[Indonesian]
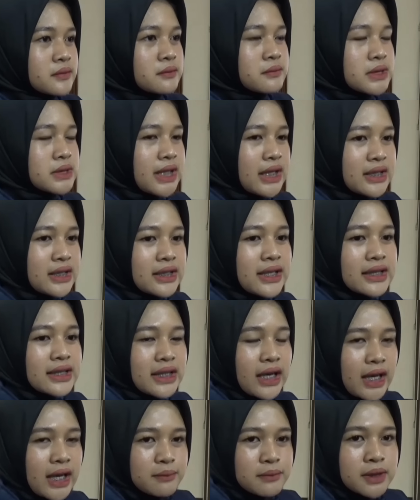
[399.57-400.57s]
Menjadi
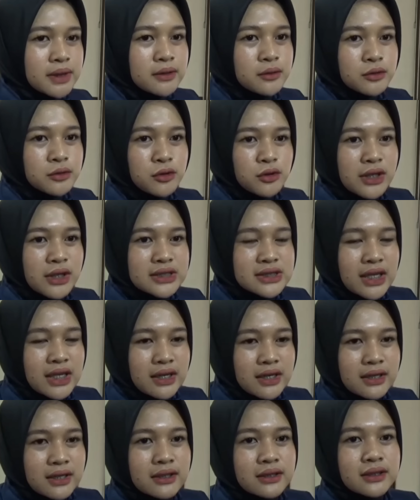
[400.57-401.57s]
data kami untuk dasar
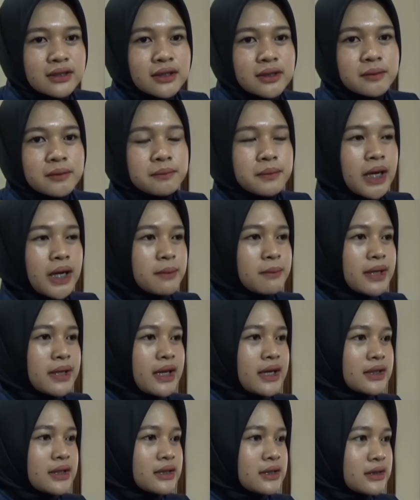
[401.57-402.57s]

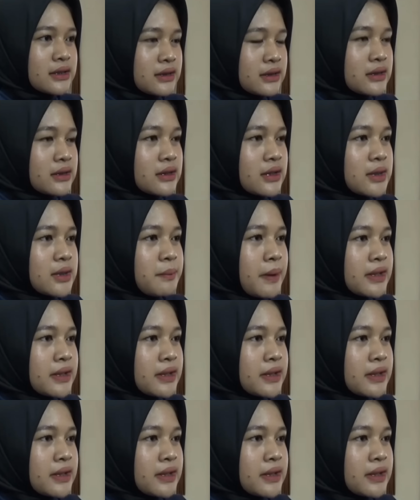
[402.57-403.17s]
pengamanan ke